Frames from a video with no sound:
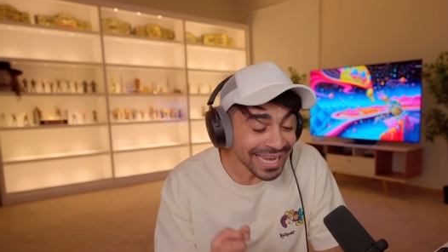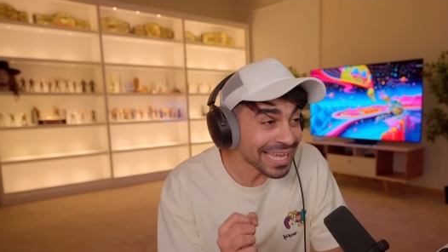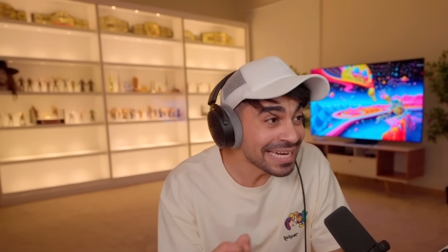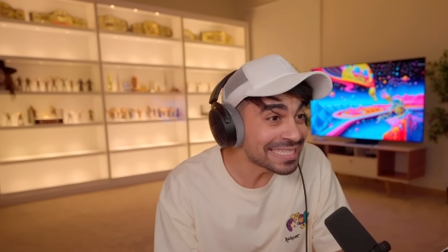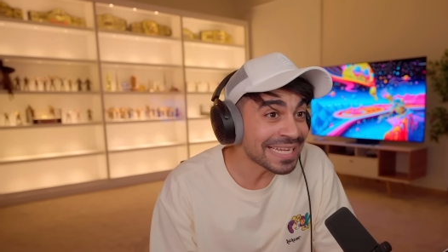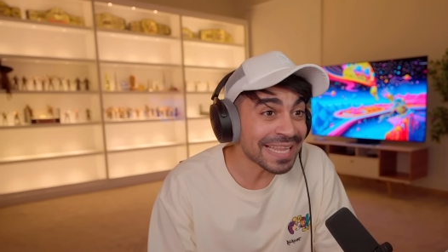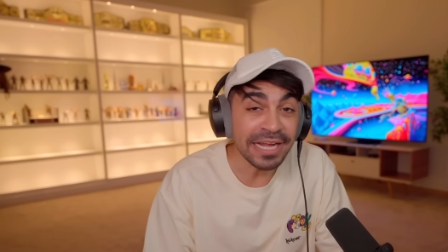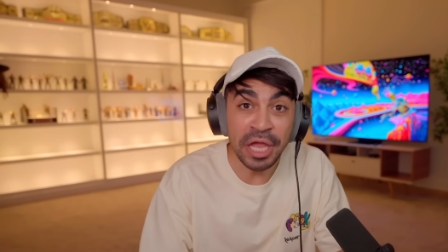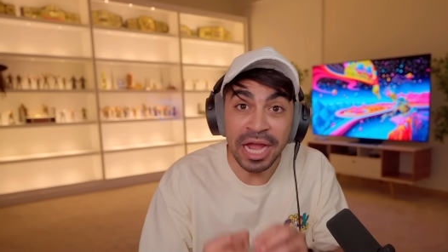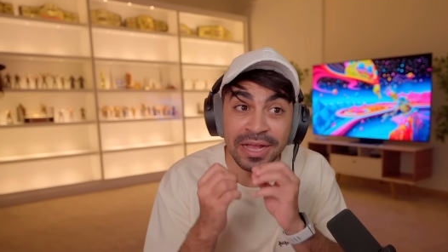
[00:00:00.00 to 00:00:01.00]
اخيرا يا سيد راح
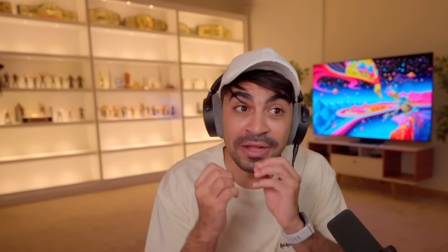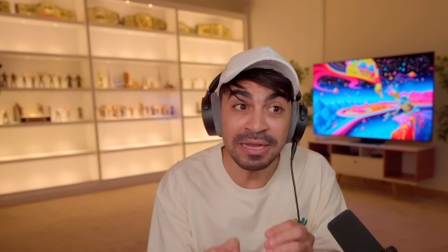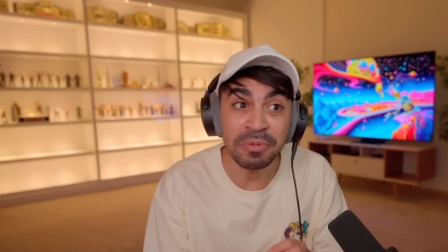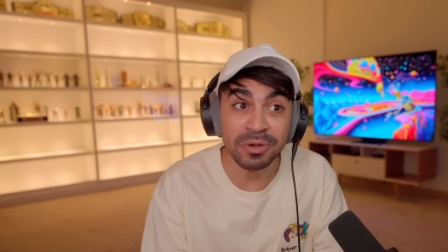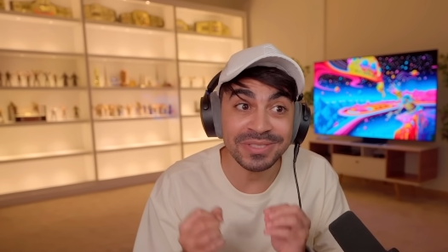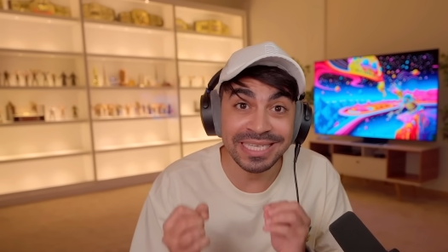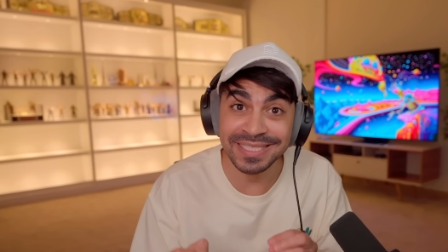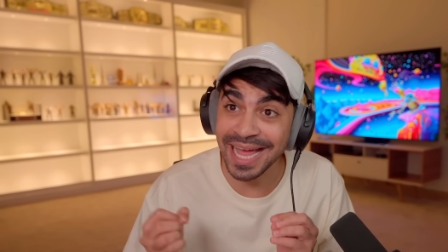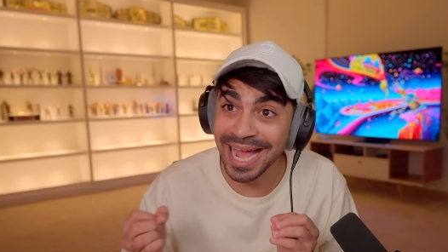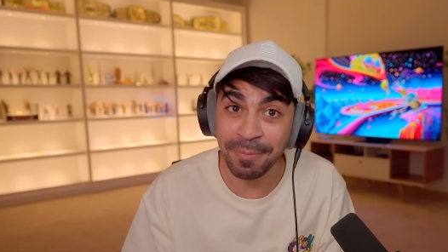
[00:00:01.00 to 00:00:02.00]
تحقق حلمك وتصير
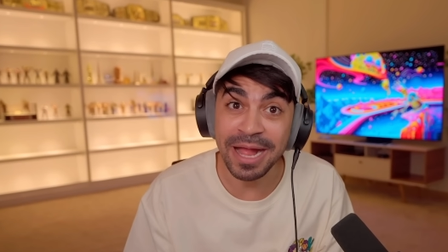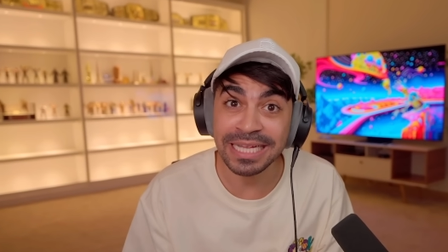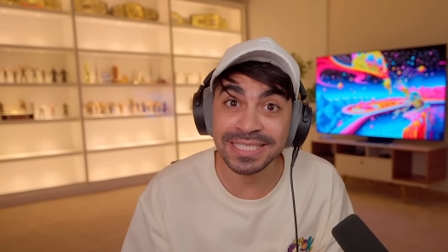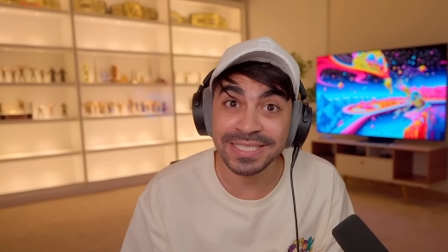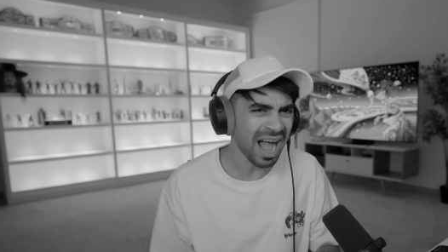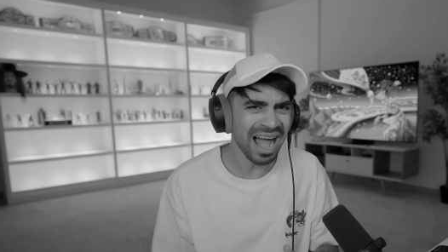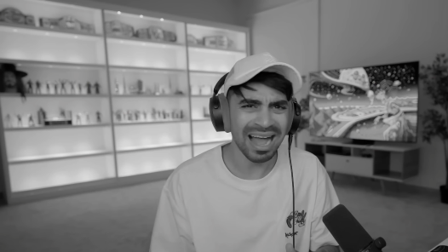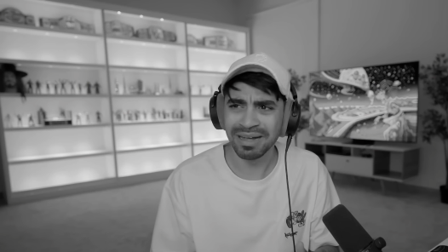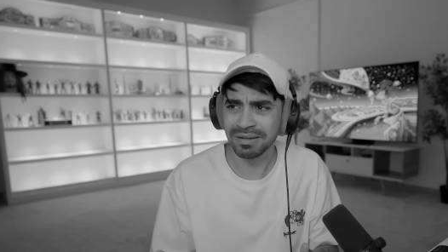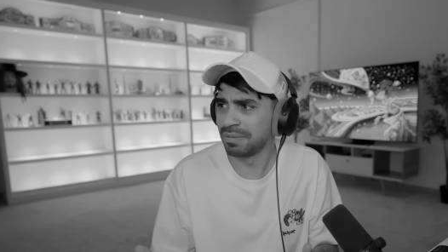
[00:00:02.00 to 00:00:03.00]
سائق باص ها
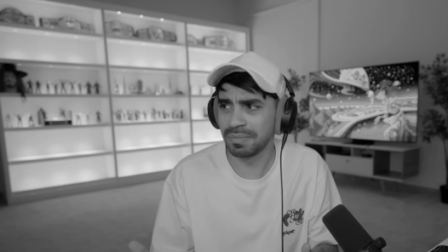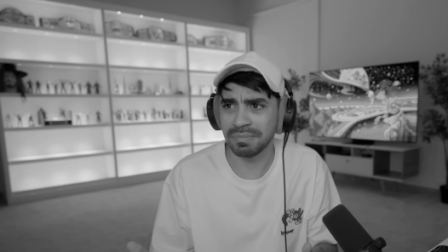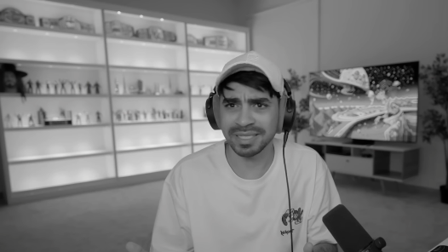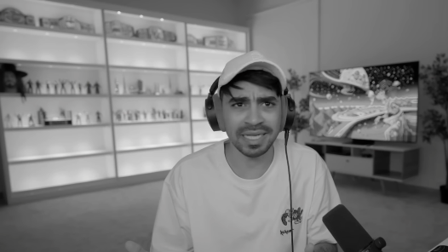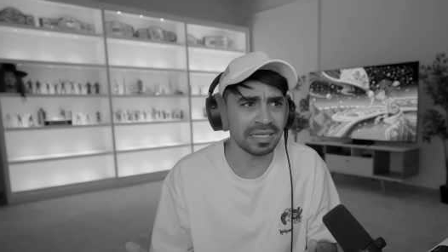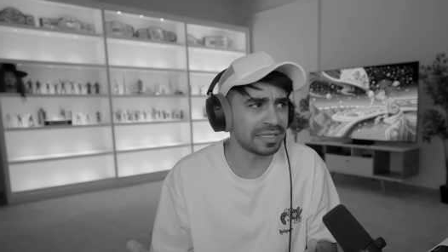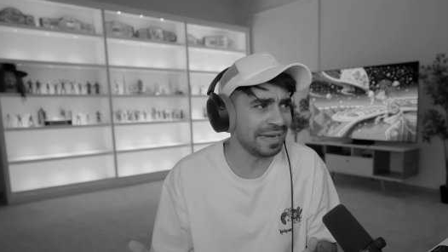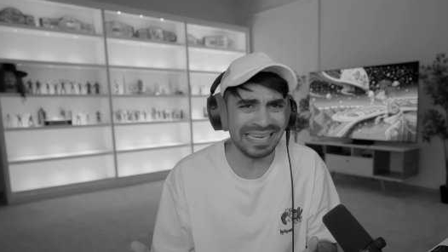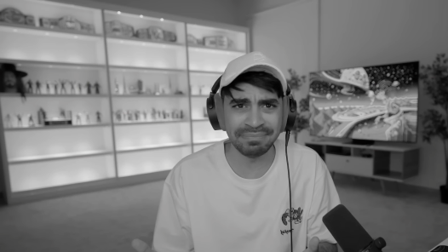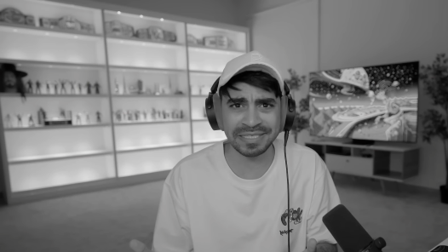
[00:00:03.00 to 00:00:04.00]
متى قلت ان
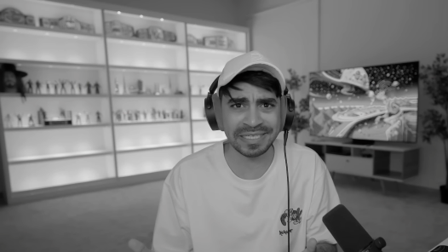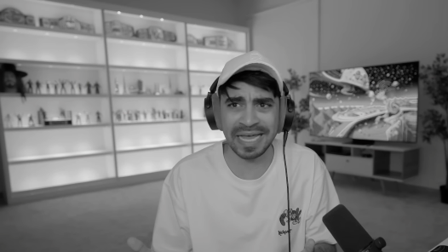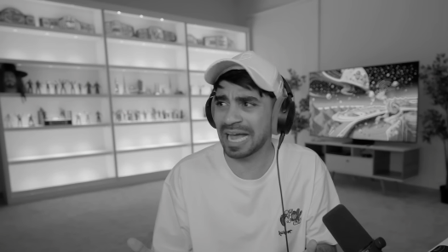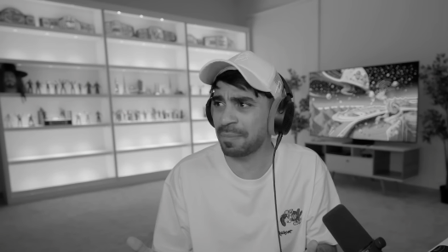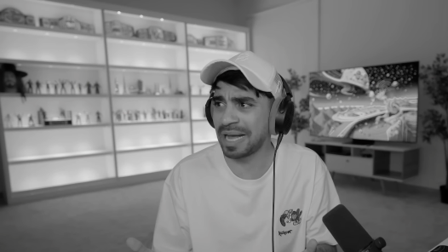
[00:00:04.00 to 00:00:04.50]
حلمي اصير سائق